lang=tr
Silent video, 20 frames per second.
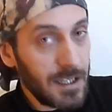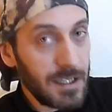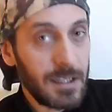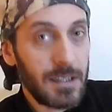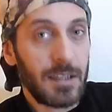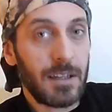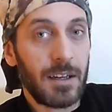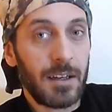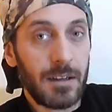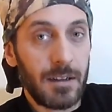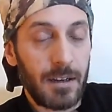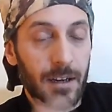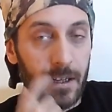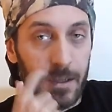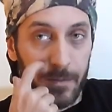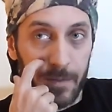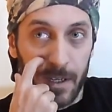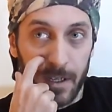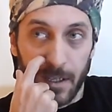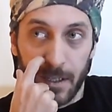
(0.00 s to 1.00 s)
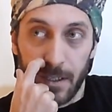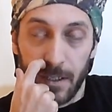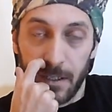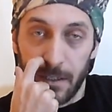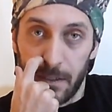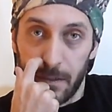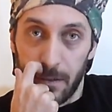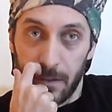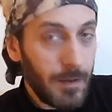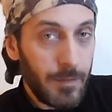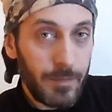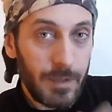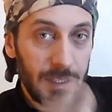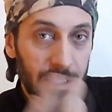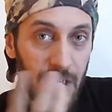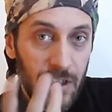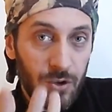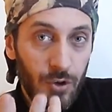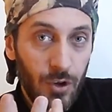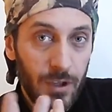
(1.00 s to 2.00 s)
yaşında Ganim arkadaş.
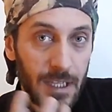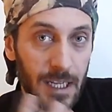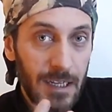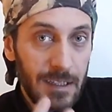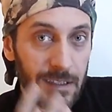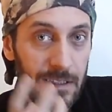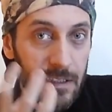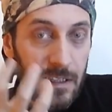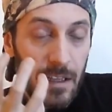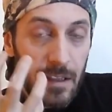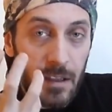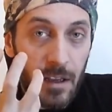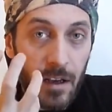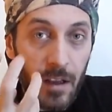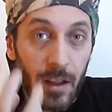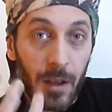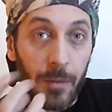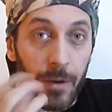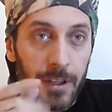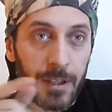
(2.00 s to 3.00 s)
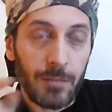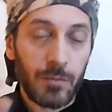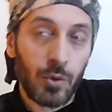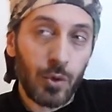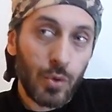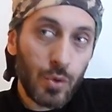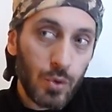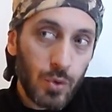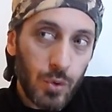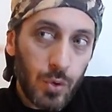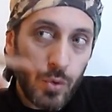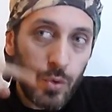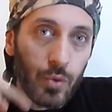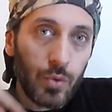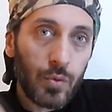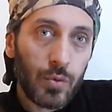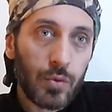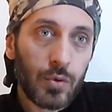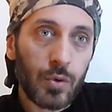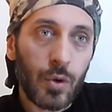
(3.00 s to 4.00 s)
Mesaj gönderdiysen de alamadım. Şu
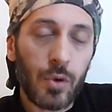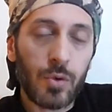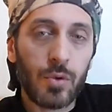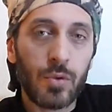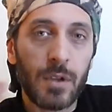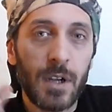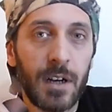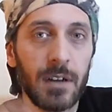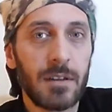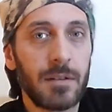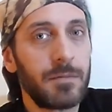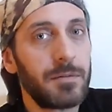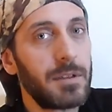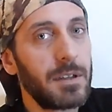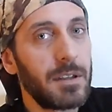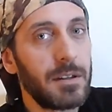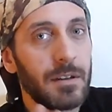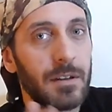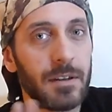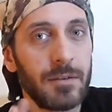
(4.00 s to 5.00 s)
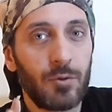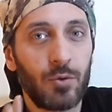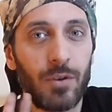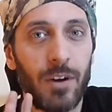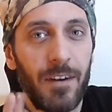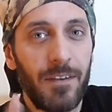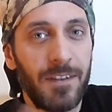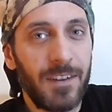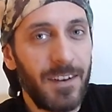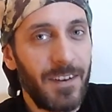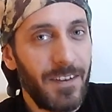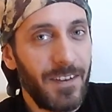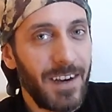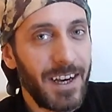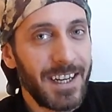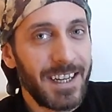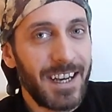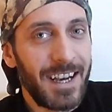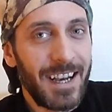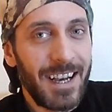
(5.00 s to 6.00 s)
son günlerde bir tuhaflık
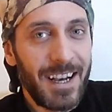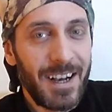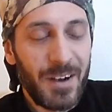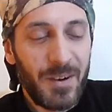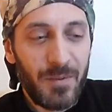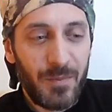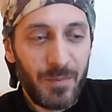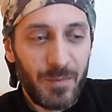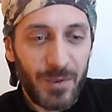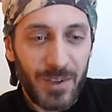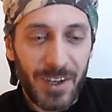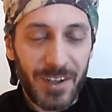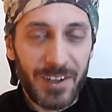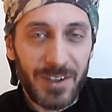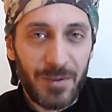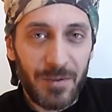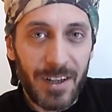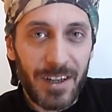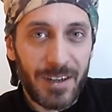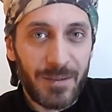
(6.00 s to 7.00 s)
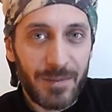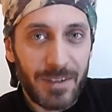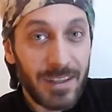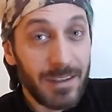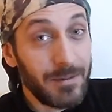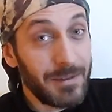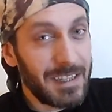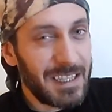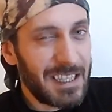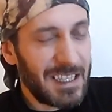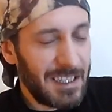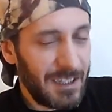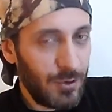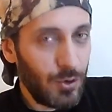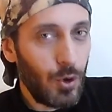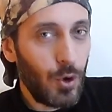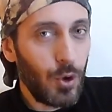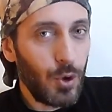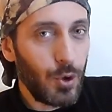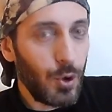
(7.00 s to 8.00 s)
var. Çalışmalarımda da bir
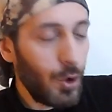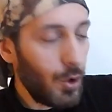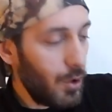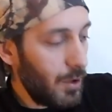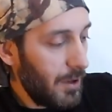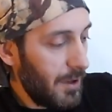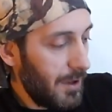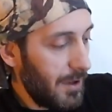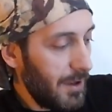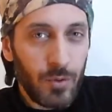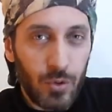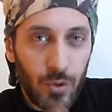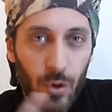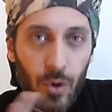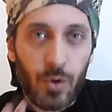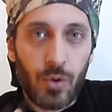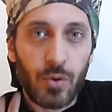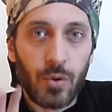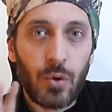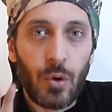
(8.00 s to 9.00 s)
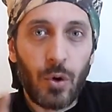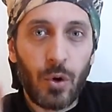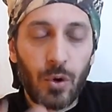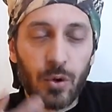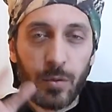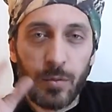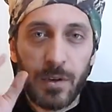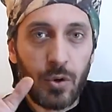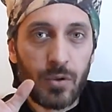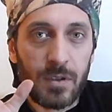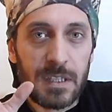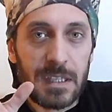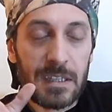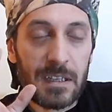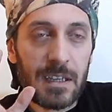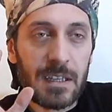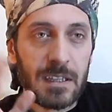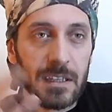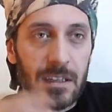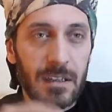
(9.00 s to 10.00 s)
sıkıntı oluyor. Çok yoğunum, çok
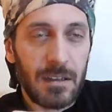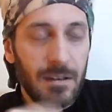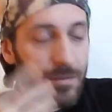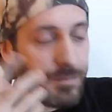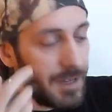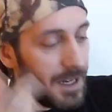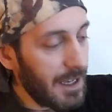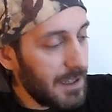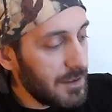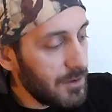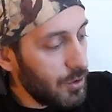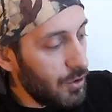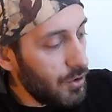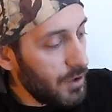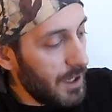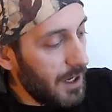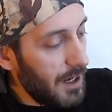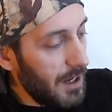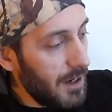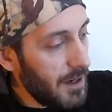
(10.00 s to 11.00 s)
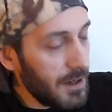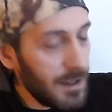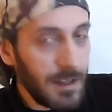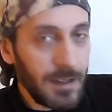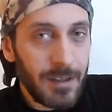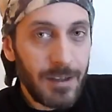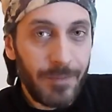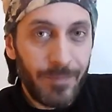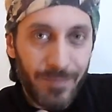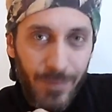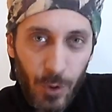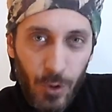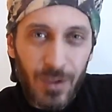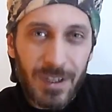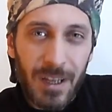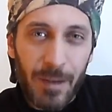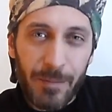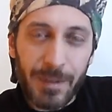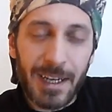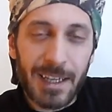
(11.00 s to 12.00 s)
stresli. Biraz da onunla alakalı. O
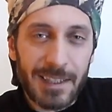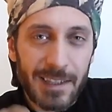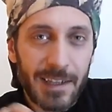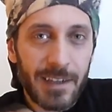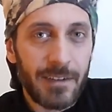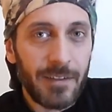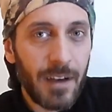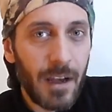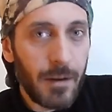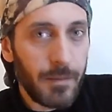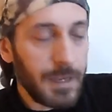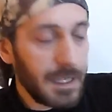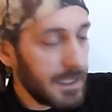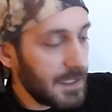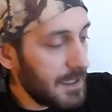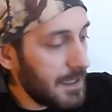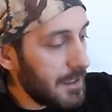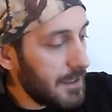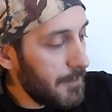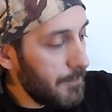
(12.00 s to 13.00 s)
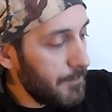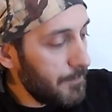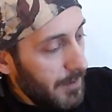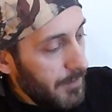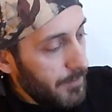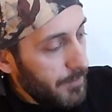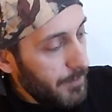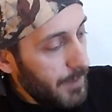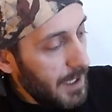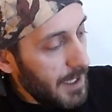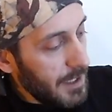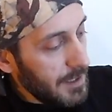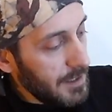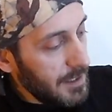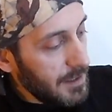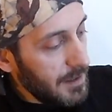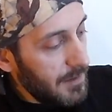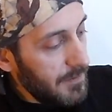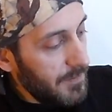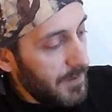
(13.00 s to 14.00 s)
yüzden biraz ara vermek istedim.
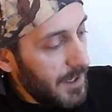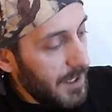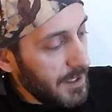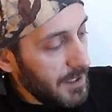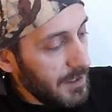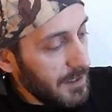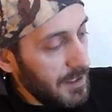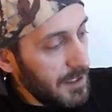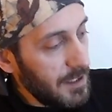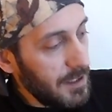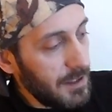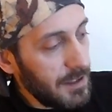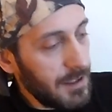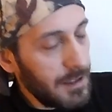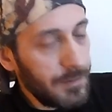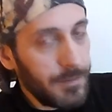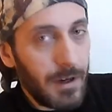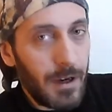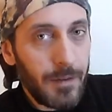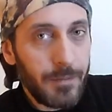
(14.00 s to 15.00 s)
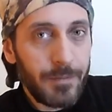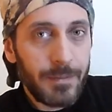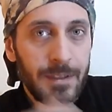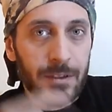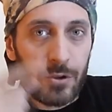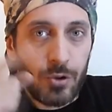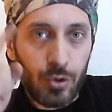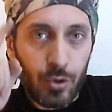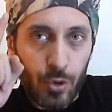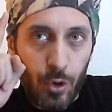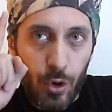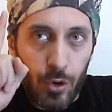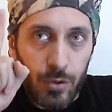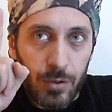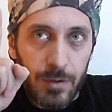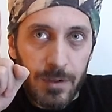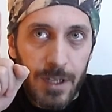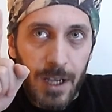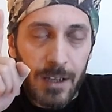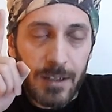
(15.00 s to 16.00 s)
Malatya'dan Fahrettin Yıldırım abimiz son
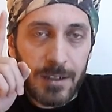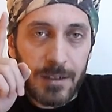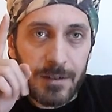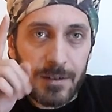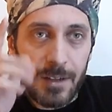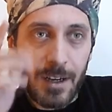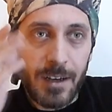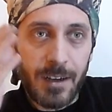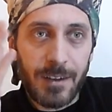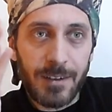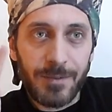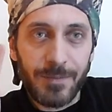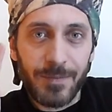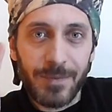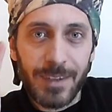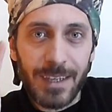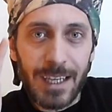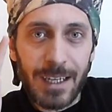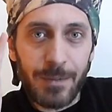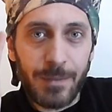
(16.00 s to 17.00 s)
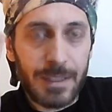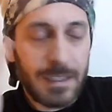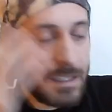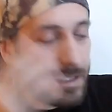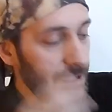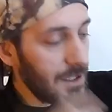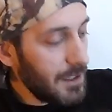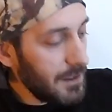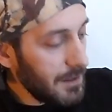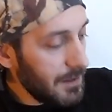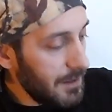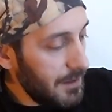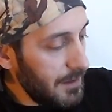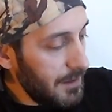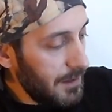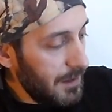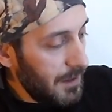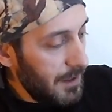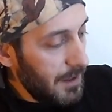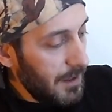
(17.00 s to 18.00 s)
yani daha yeni mesaj
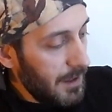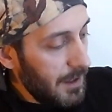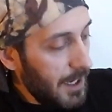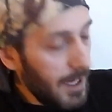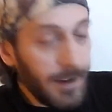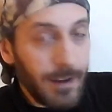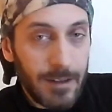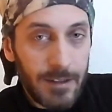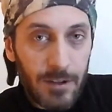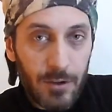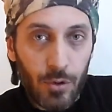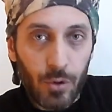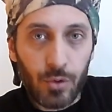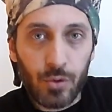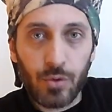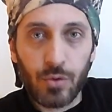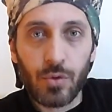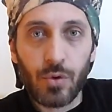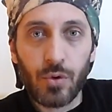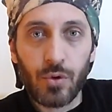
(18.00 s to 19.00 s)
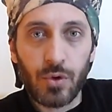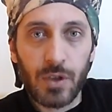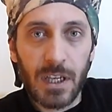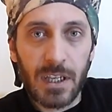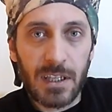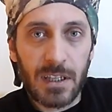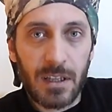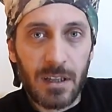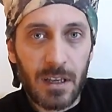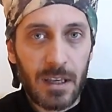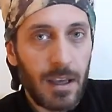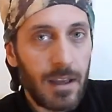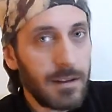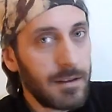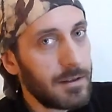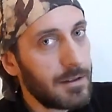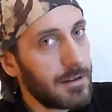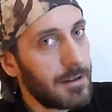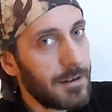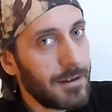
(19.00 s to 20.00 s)
attı. Herhalde de 39 yaşında
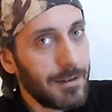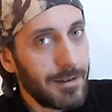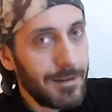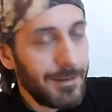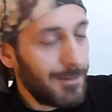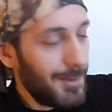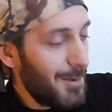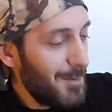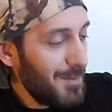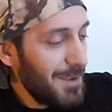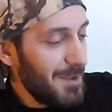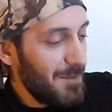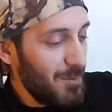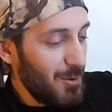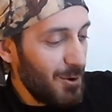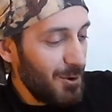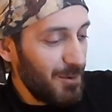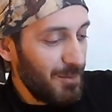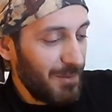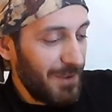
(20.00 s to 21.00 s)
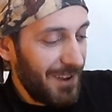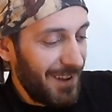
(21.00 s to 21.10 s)
kendisi. Bilmiyorum.